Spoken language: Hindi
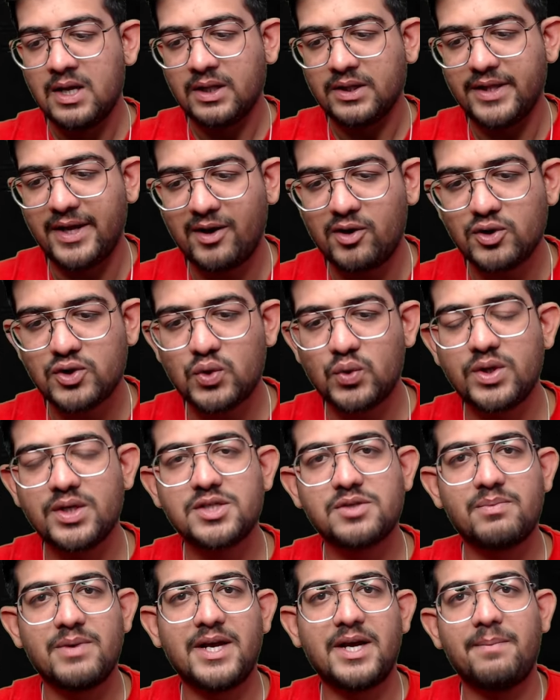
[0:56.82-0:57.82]
देखो
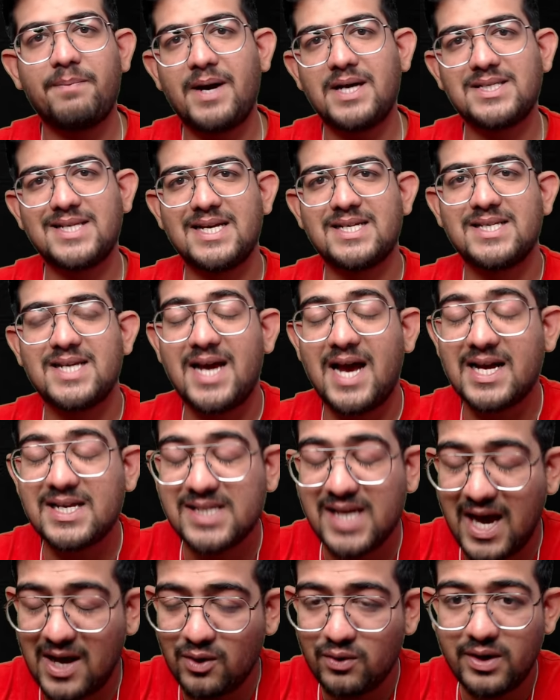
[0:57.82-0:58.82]
स्टूडेंट्स मेरे पास ऐसे
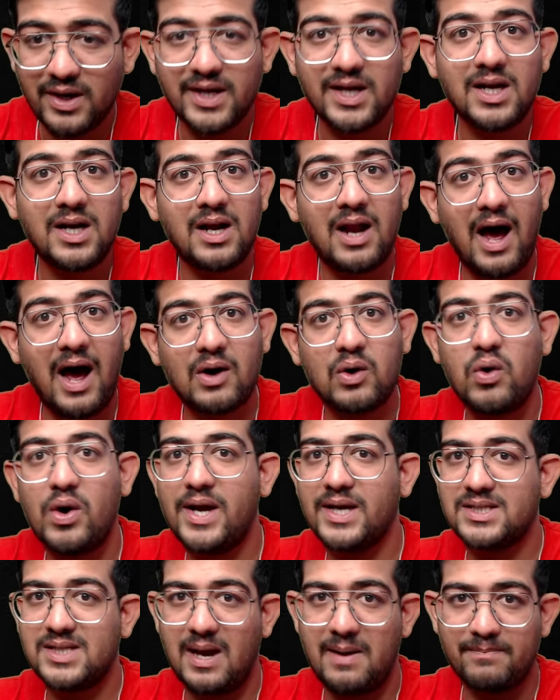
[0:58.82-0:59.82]
हजारों नहीं लाखों
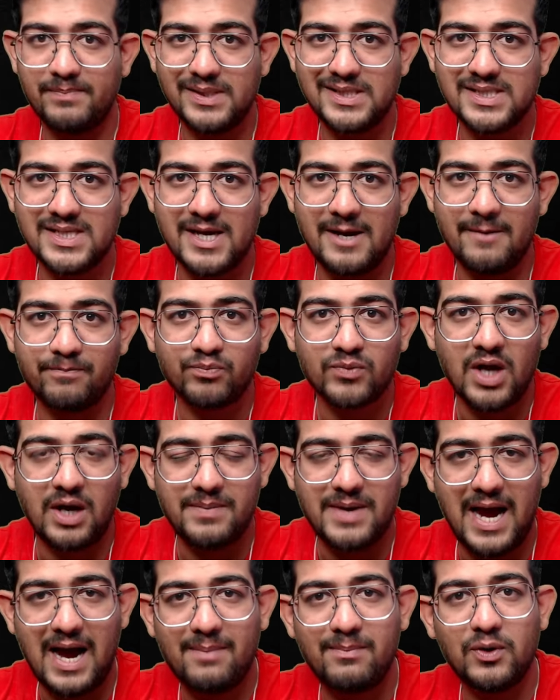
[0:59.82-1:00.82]
एग्जाम्पल्स है
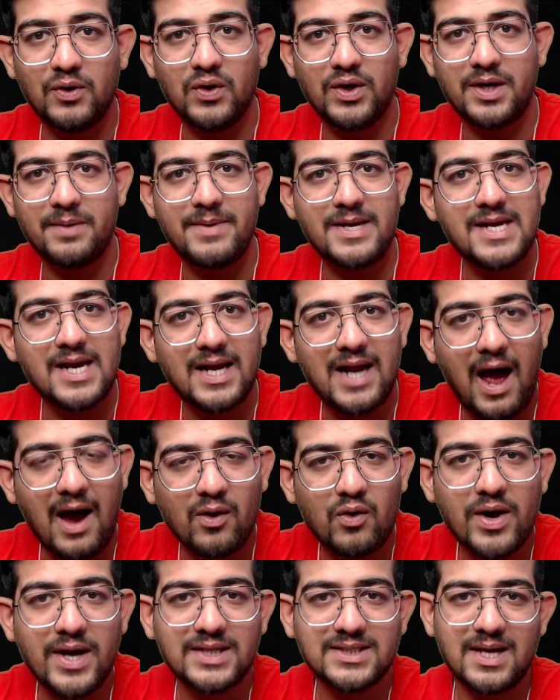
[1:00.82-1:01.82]
अभी आप बोलोगे भैया
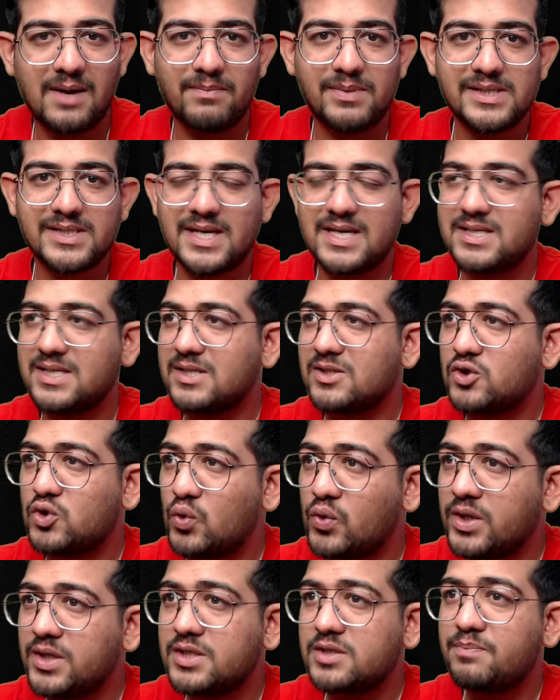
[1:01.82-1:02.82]
लाखों एग्जाम्पल्स कैसे
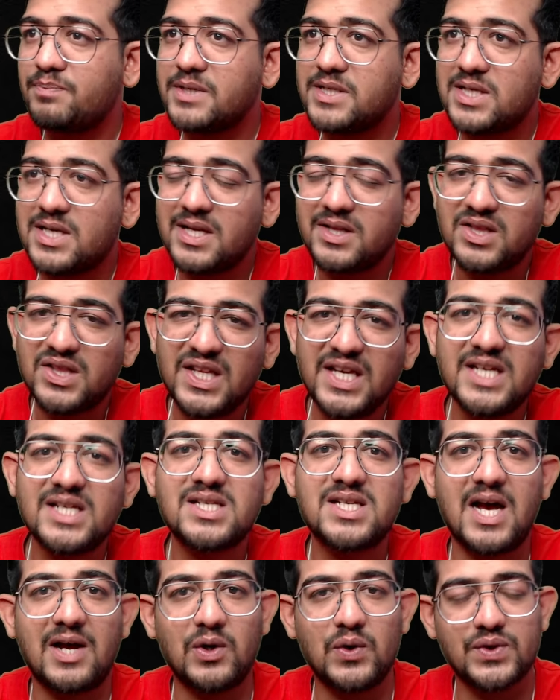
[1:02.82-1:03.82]
स्टूडेंट्स पिछले तीन
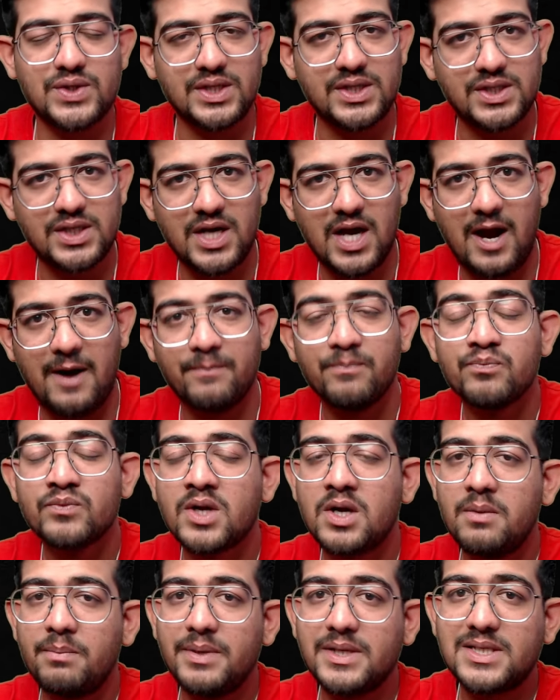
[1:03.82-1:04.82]
सालों से जी हाँ
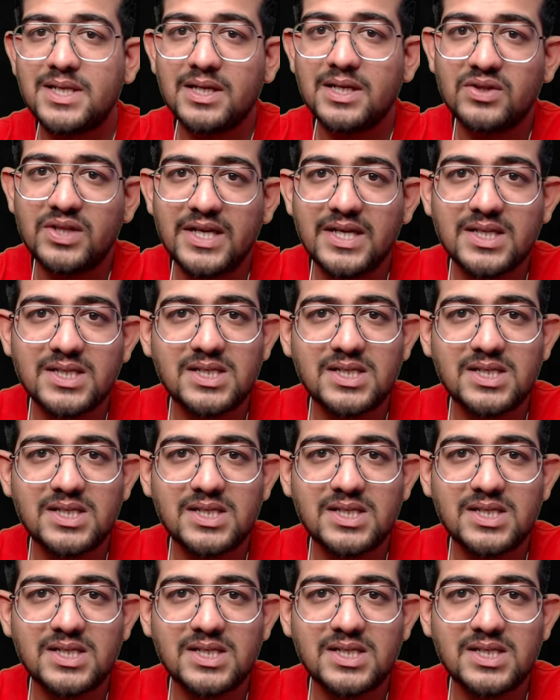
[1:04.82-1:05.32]
पिछले तीन